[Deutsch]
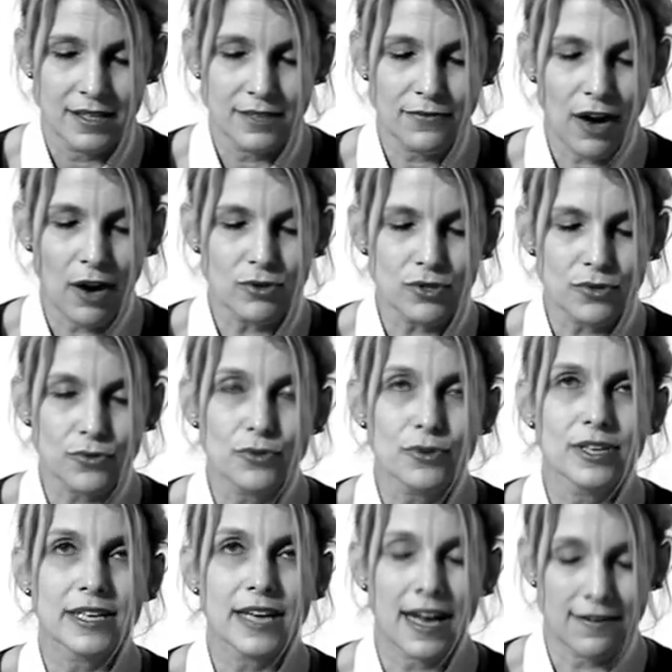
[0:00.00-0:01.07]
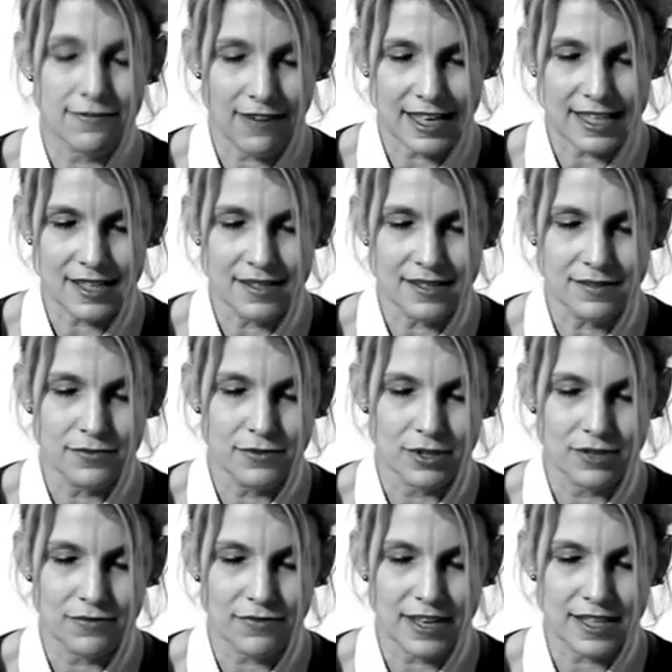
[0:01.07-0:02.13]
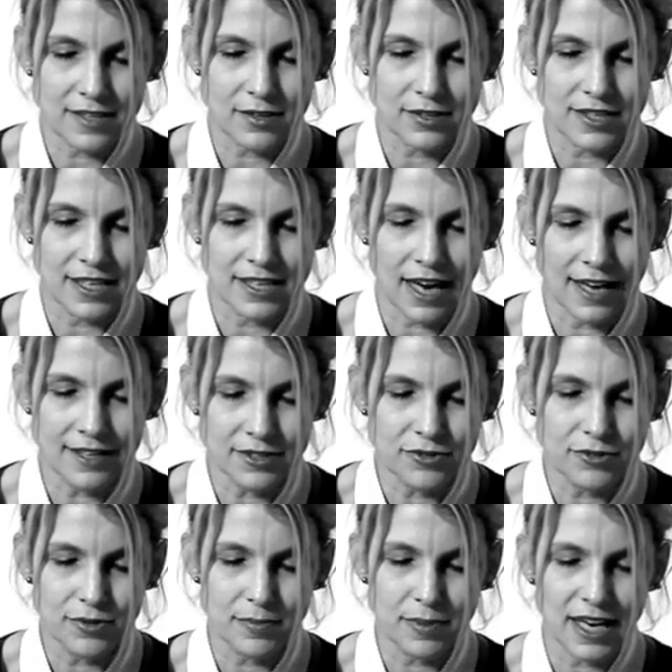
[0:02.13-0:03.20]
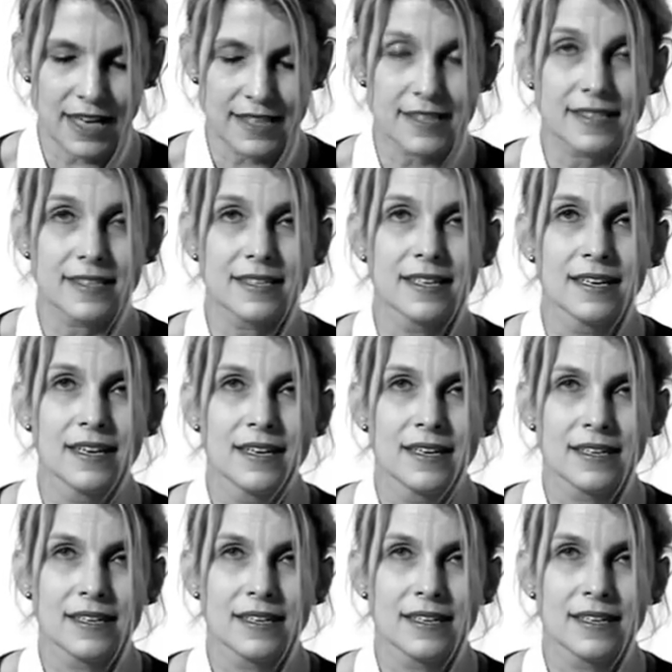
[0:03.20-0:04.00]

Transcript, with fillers: Die Frauen trügen Krawatten, würden fast aus ihren Anzügen platzen,